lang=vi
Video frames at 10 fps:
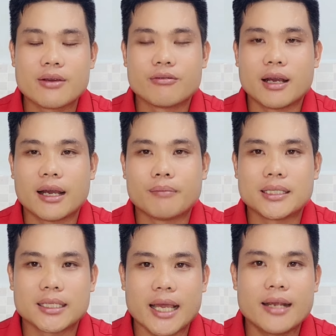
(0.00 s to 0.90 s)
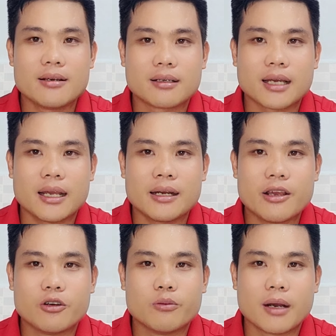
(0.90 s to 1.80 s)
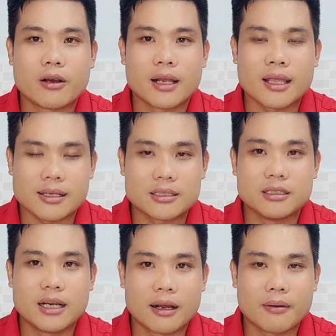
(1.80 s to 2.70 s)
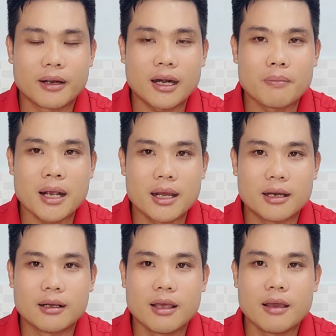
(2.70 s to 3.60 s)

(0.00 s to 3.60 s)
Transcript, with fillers: và mình sẽ thấy được cái điều mà gọi là thật sự là rất là bất ngờ